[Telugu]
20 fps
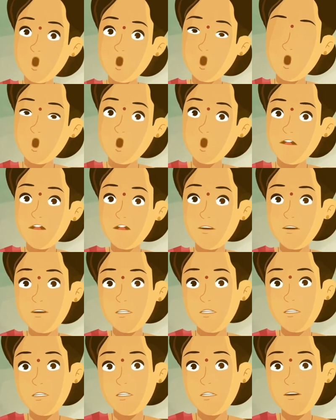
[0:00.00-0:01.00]
మరియు నీరవ్ల
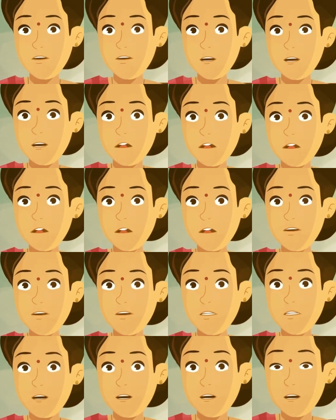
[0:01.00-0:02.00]
విషయంలో జరిగినట్లు
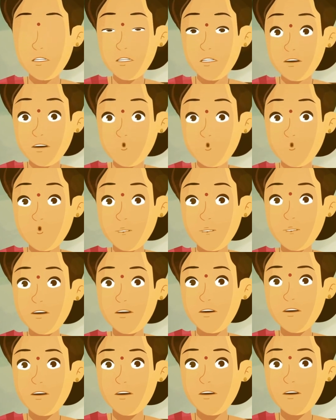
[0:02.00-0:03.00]
మళ్ళీ ఇంకెవరి విషయంలో
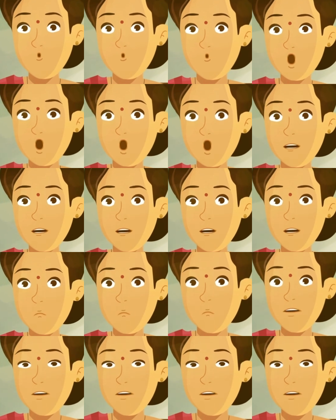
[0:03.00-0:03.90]
కూడా ఇలా జరగకుండా ఇది